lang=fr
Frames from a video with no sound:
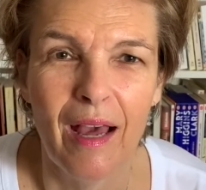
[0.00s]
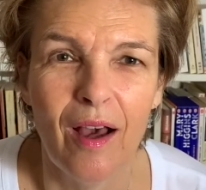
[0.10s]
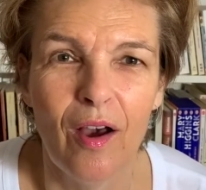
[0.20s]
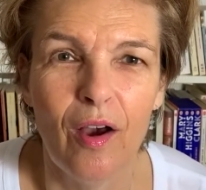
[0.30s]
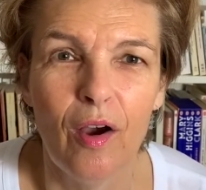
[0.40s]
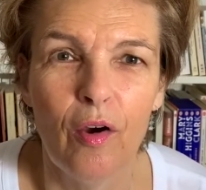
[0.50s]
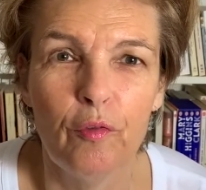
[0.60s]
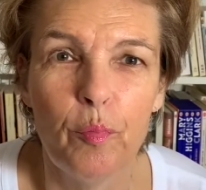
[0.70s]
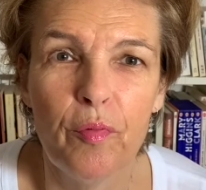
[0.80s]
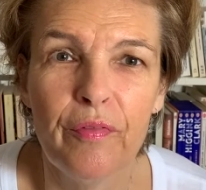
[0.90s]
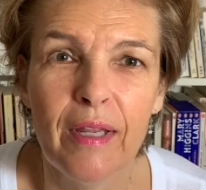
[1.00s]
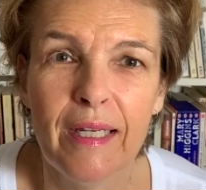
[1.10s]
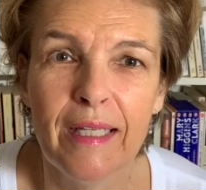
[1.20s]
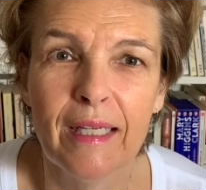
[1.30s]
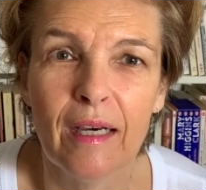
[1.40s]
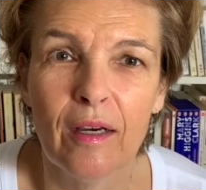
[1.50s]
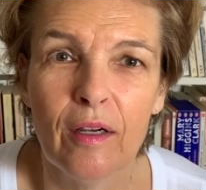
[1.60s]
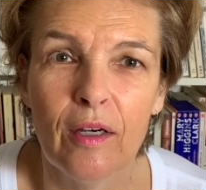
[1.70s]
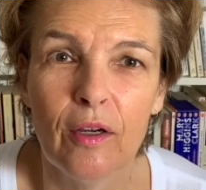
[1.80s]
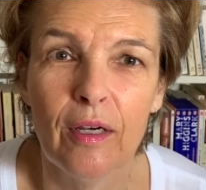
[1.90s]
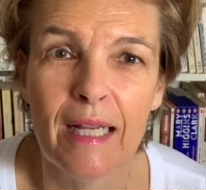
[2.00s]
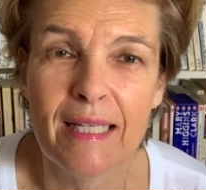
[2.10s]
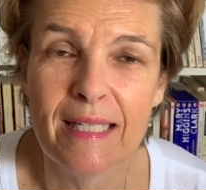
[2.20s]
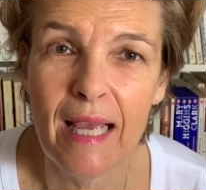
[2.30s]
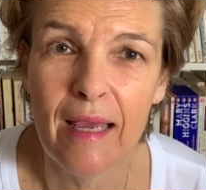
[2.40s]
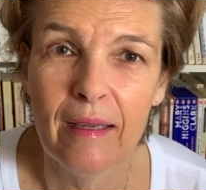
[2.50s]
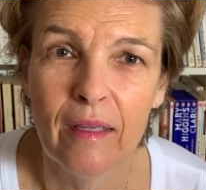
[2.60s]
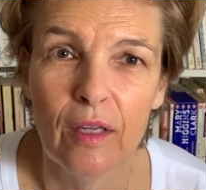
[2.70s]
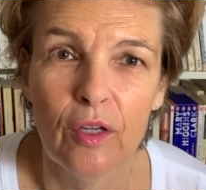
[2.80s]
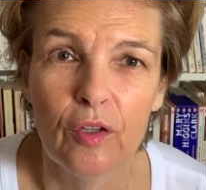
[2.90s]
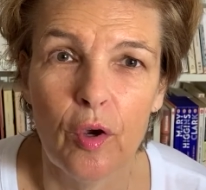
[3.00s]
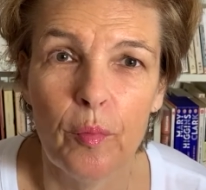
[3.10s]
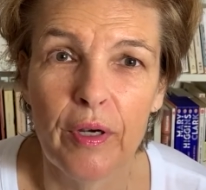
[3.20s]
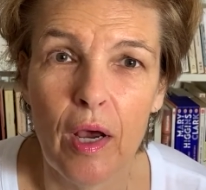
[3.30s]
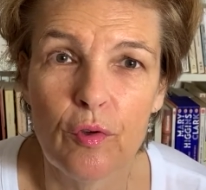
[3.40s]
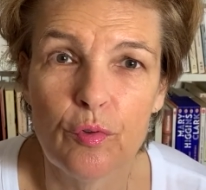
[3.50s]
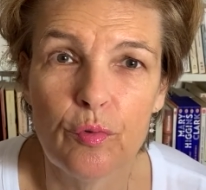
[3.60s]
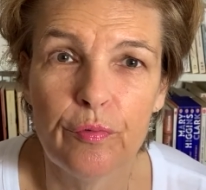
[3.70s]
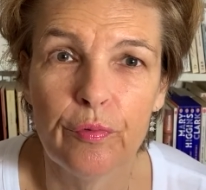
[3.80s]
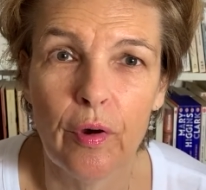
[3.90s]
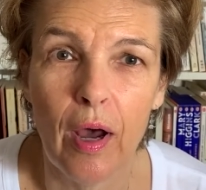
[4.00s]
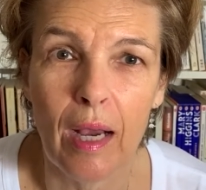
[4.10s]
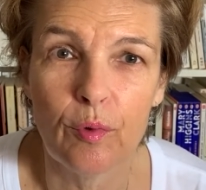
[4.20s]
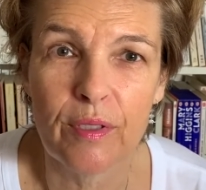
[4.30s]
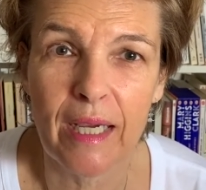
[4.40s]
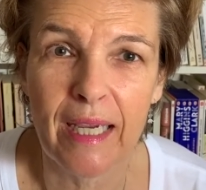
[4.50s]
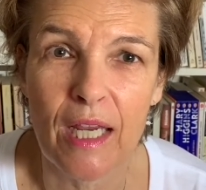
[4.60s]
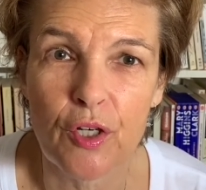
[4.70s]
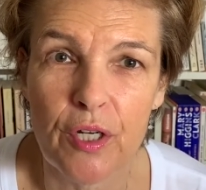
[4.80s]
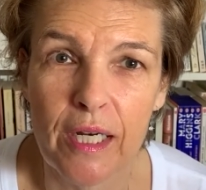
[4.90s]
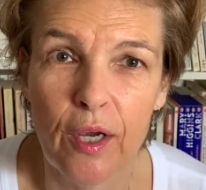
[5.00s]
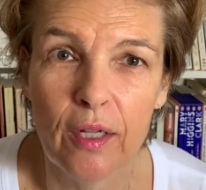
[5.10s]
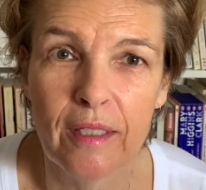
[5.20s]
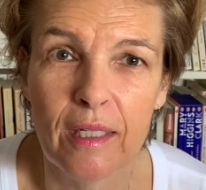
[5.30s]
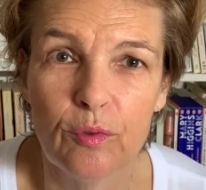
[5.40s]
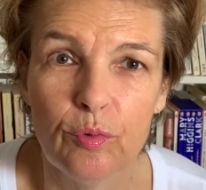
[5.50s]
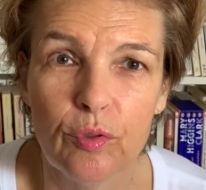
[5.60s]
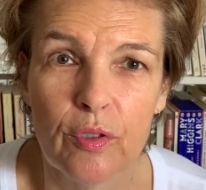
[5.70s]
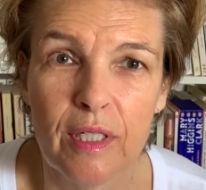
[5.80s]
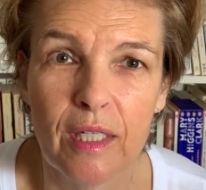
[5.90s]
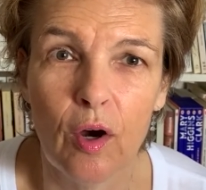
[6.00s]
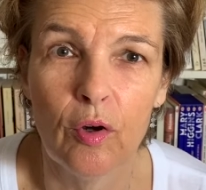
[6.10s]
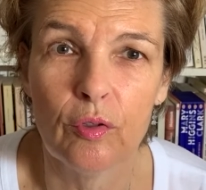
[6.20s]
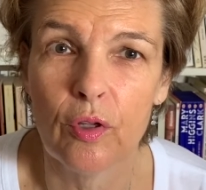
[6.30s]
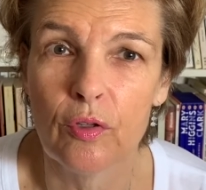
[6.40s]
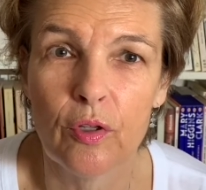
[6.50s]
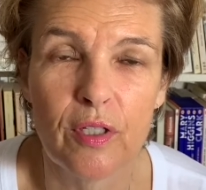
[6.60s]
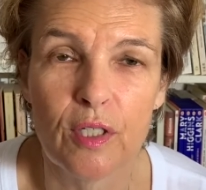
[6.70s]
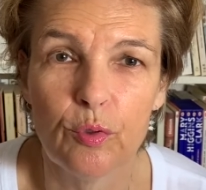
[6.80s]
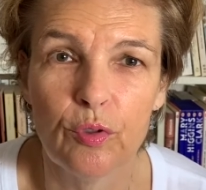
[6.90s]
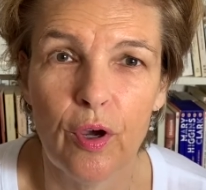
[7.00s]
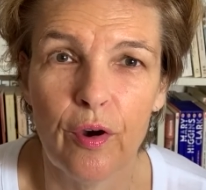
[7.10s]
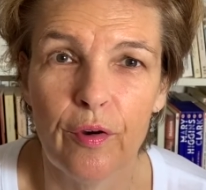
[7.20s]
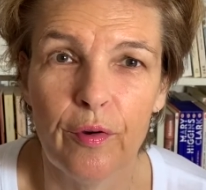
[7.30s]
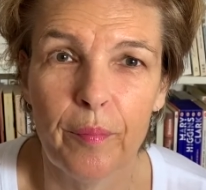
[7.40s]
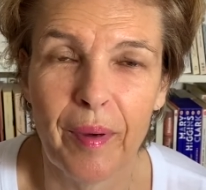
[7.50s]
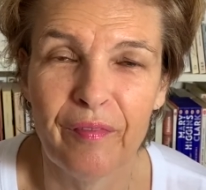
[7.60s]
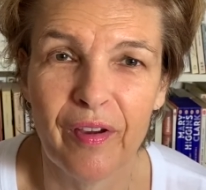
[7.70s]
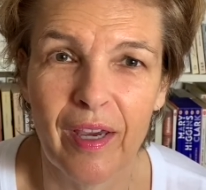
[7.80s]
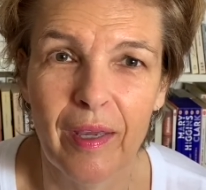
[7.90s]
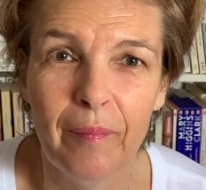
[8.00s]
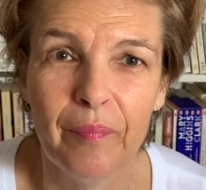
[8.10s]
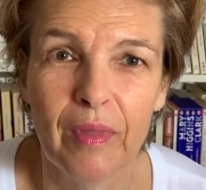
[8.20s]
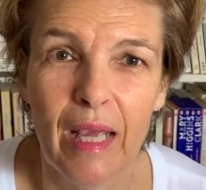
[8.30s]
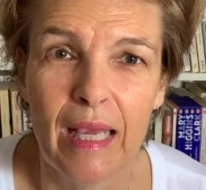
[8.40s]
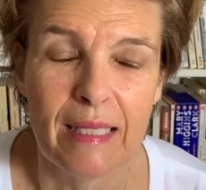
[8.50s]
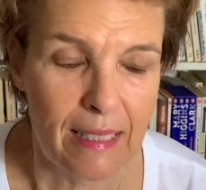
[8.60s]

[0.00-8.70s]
euh, vous pouvez lire l'essai que Mona Ozouf a consacré à George Eliot, qui est une de ses, grands, auteurs euh, préférés. Ça